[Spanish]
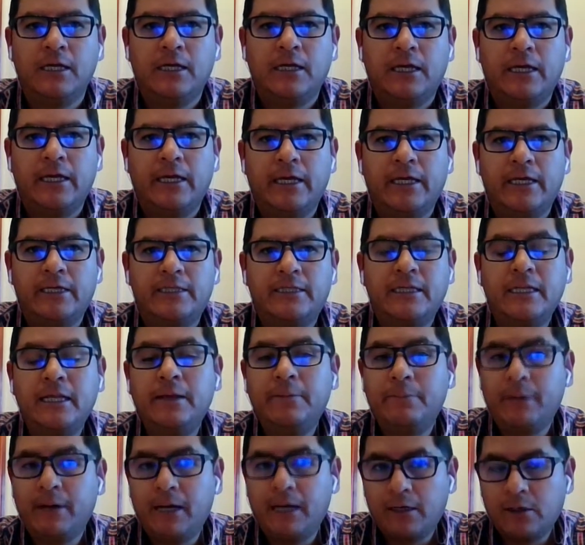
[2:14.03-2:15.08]
Eh, sin
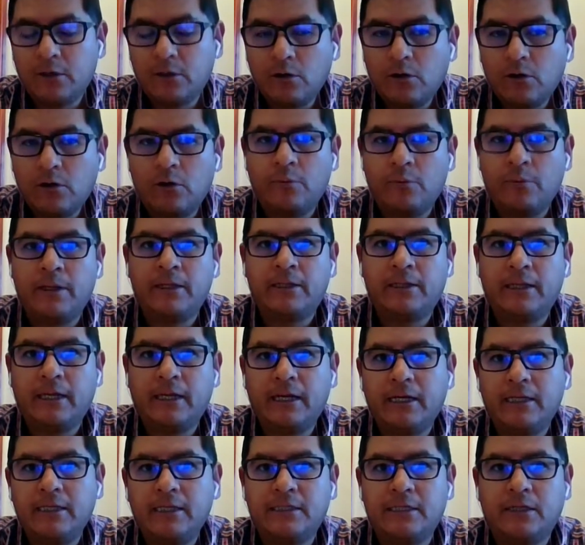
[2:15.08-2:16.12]
embargo,
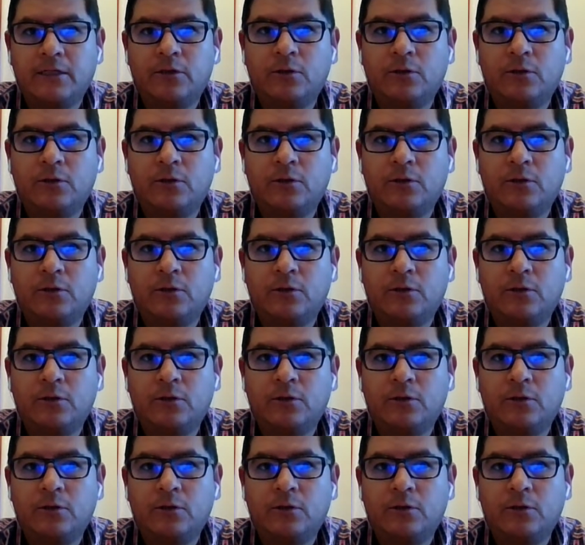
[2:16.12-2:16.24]
comentarles a